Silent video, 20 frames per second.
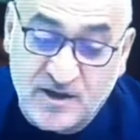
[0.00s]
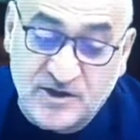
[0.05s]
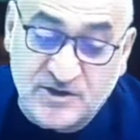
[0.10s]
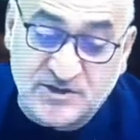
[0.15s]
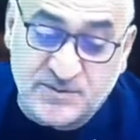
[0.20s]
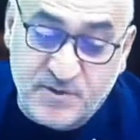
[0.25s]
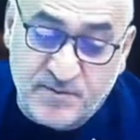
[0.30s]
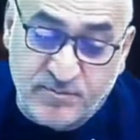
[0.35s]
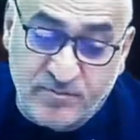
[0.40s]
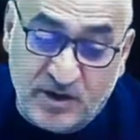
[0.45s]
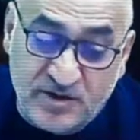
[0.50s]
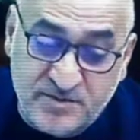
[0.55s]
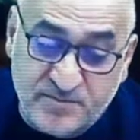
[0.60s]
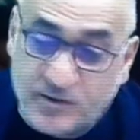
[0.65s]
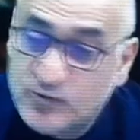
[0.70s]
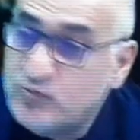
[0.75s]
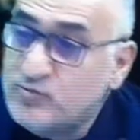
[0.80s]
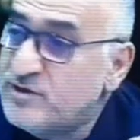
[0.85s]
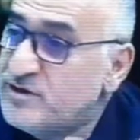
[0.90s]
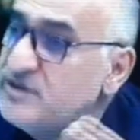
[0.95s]
Теперь они
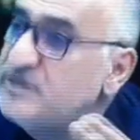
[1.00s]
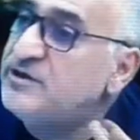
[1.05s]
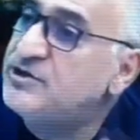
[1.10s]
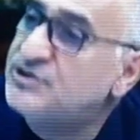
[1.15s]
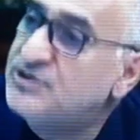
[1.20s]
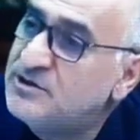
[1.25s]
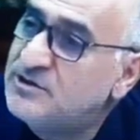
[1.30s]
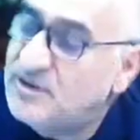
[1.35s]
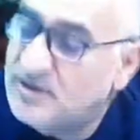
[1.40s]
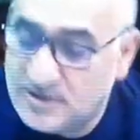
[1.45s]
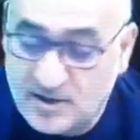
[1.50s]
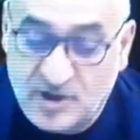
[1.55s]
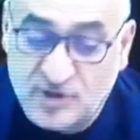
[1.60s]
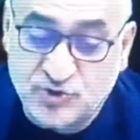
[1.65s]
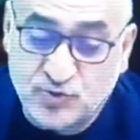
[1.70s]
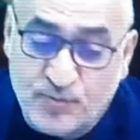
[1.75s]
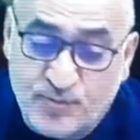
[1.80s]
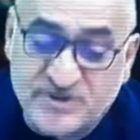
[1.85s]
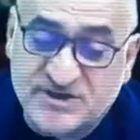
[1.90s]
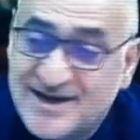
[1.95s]
подумали и решили так, а
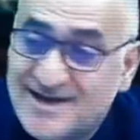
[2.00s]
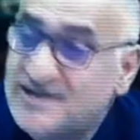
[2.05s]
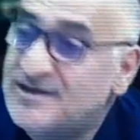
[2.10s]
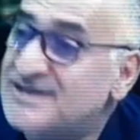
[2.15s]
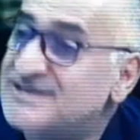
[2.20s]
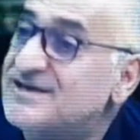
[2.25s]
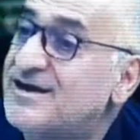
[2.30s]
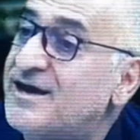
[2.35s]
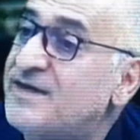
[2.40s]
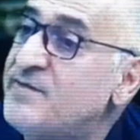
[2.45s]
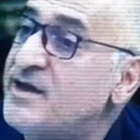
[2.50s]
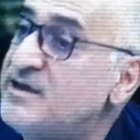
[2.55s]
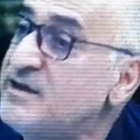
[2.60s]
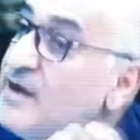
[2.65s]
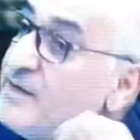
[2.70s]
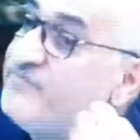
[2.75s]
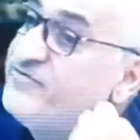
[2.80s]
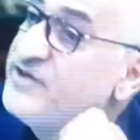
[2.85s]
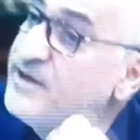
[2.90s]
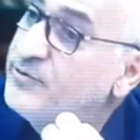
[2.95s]
что постоянно нас армяне
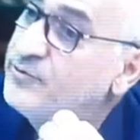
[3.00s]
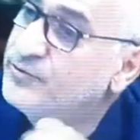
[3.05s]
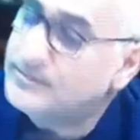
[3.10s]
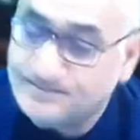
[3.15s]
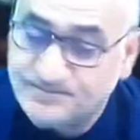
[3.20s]
обвиняют?